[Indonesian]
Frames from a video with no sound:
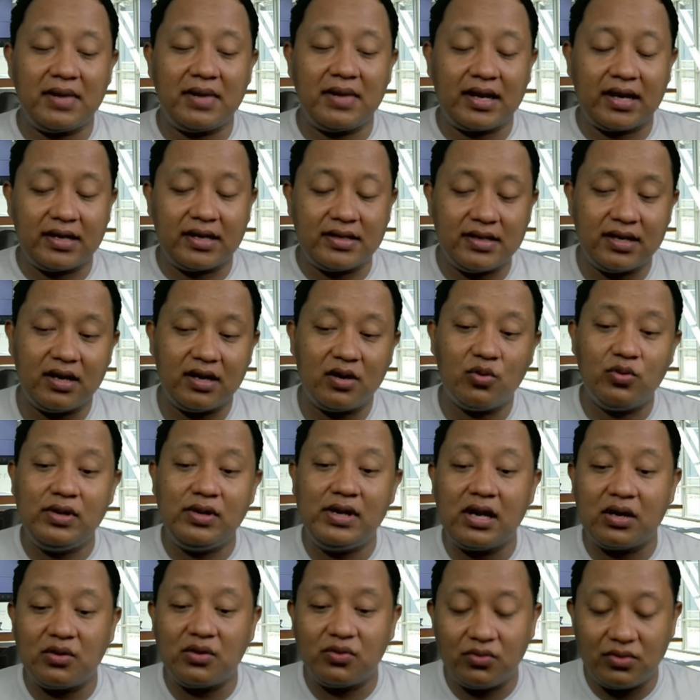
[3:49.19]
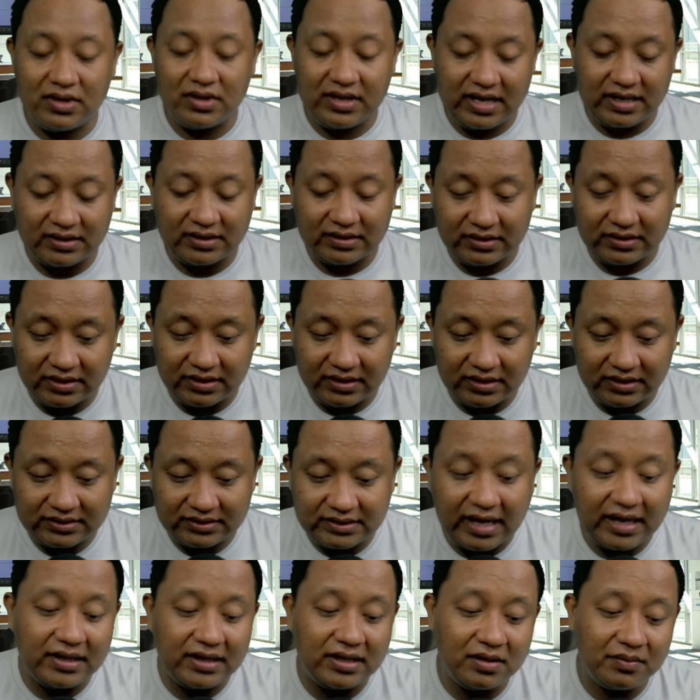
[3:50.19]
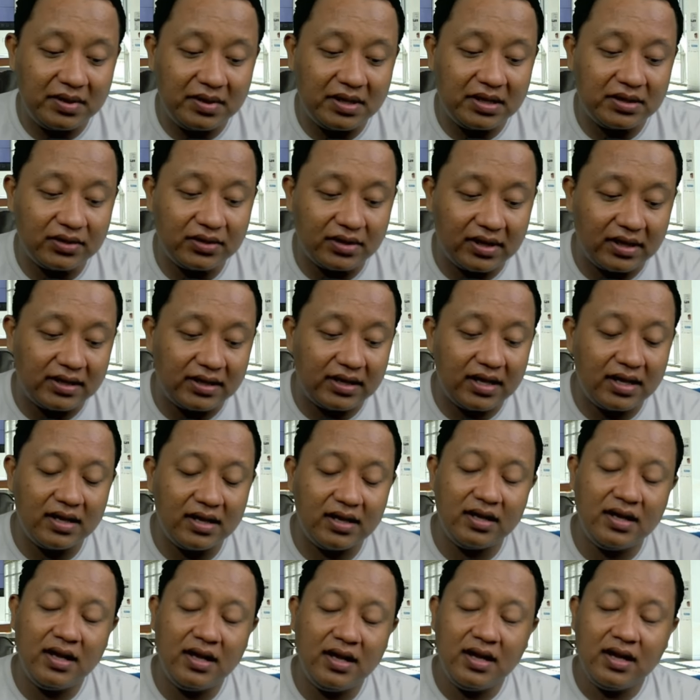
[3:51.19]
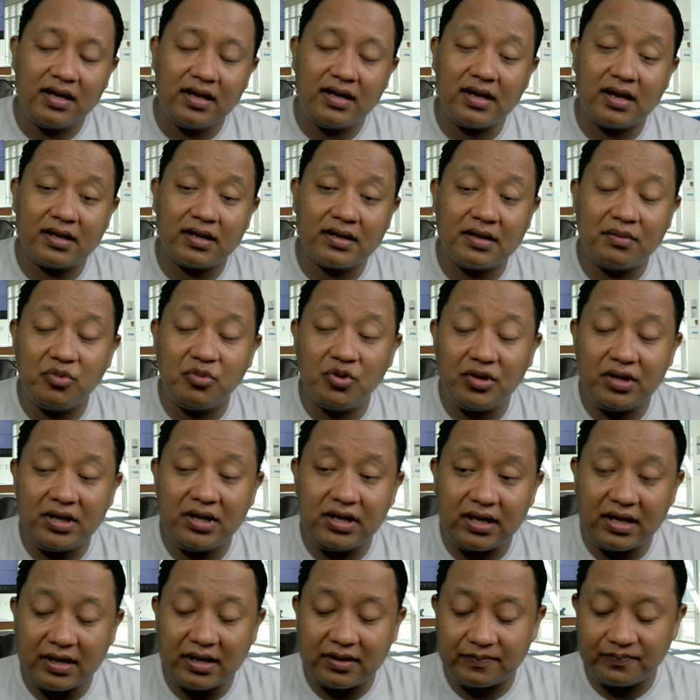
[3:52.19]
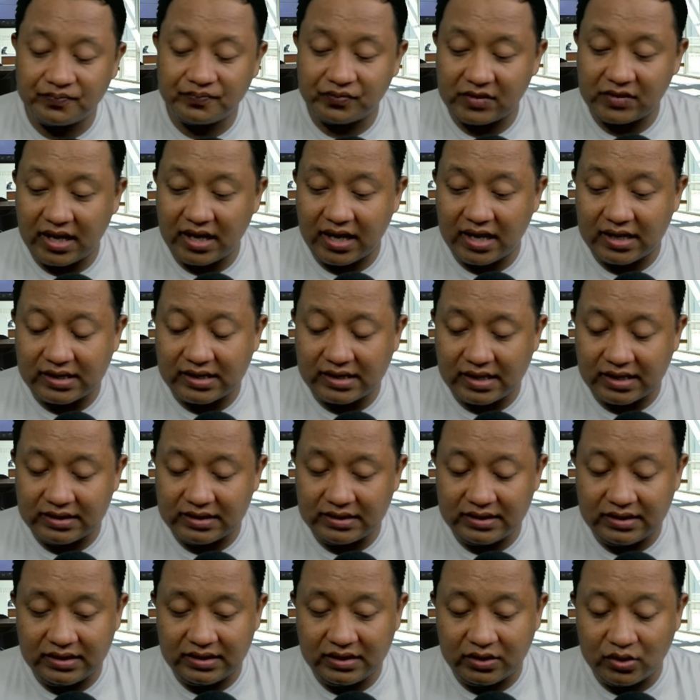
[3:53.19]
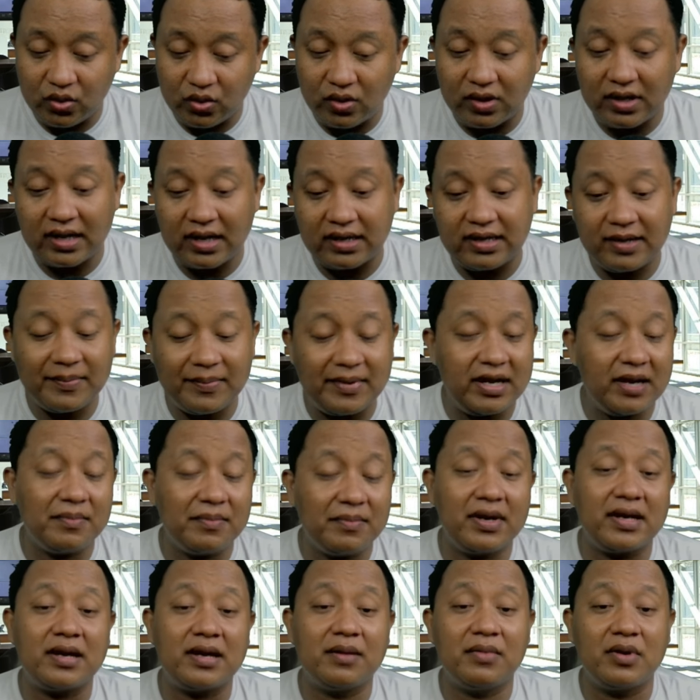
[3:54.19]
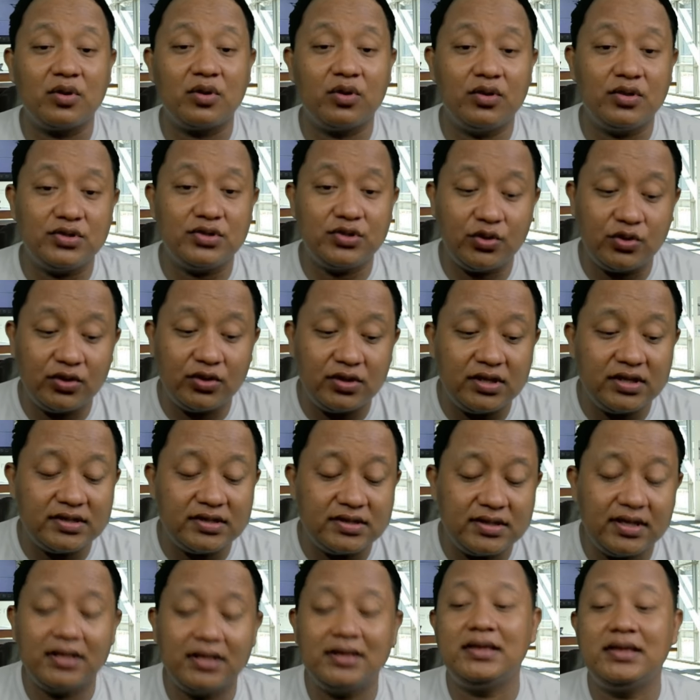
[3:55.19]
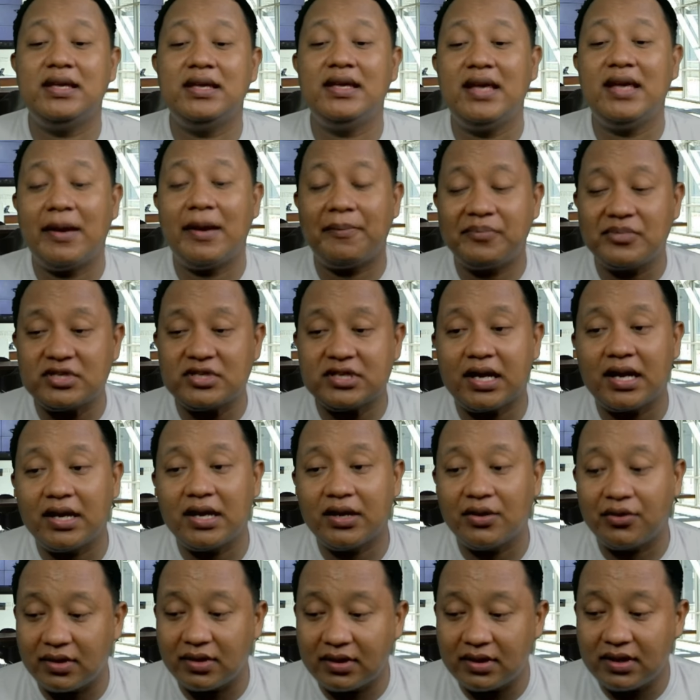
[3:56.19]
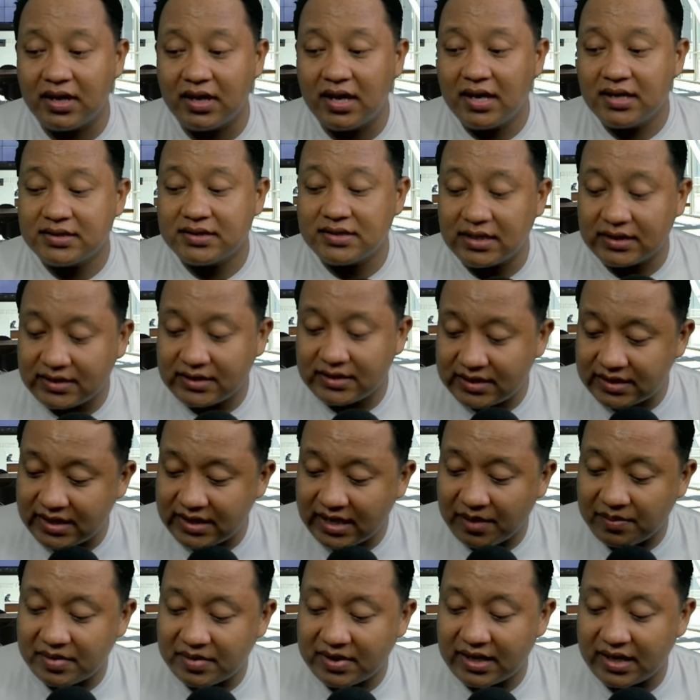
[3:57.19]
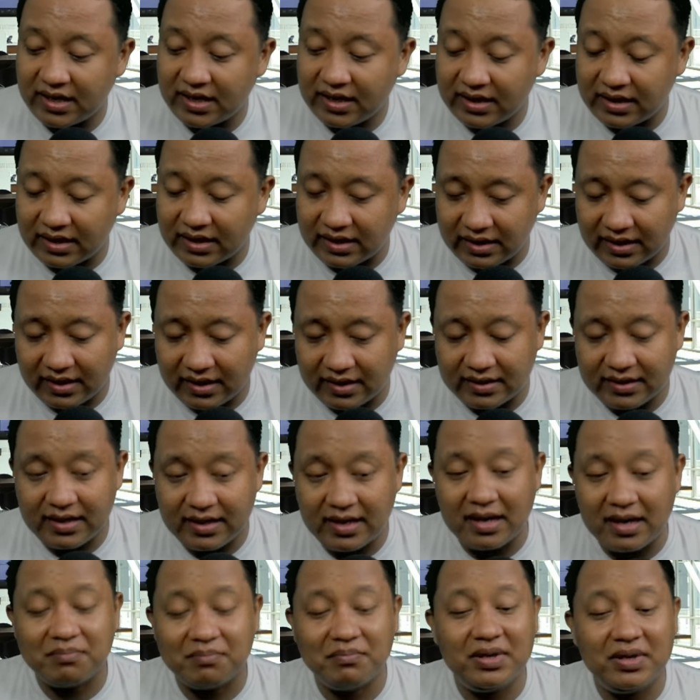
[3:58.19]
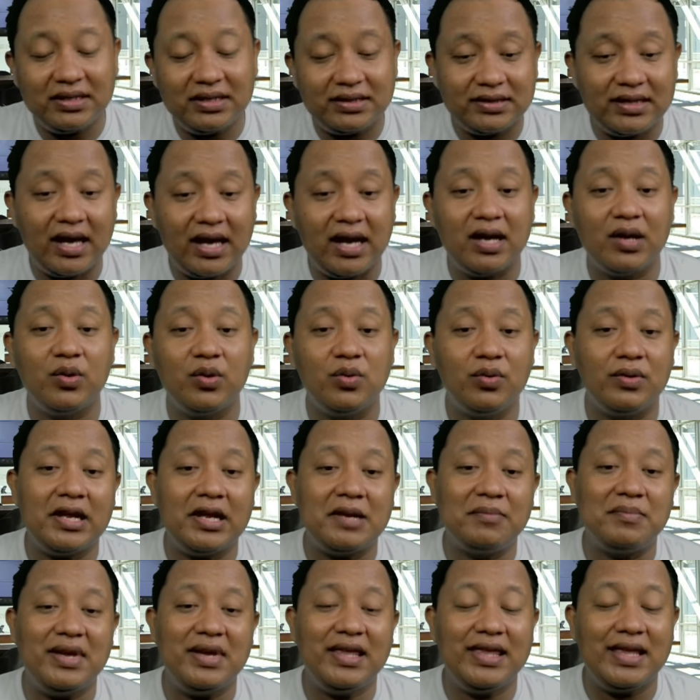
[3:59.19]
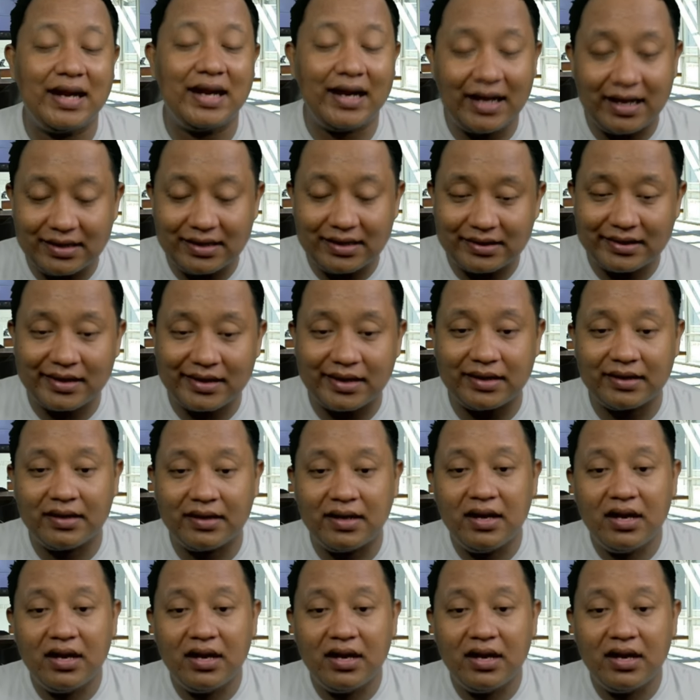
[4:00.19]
Makanya undang-undang uh, tadi begitu kan ya, yang kemudian akan digugat kepada Mahkamah Konstitusi, setiap calon, setiap daerah yang bertarung dan menjalankan